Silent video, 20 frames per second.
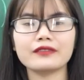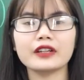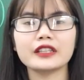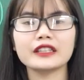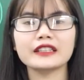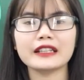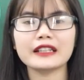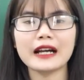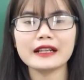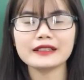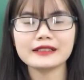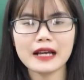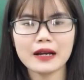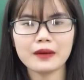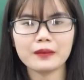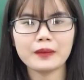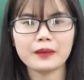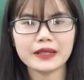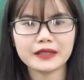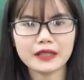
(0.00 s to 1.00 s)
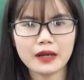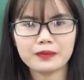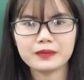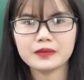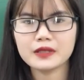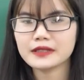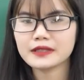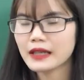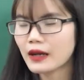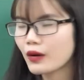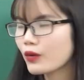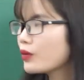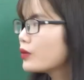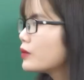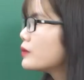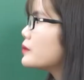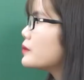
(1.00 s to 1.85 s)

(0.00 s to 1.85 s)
phần các dạng bài tập như sau.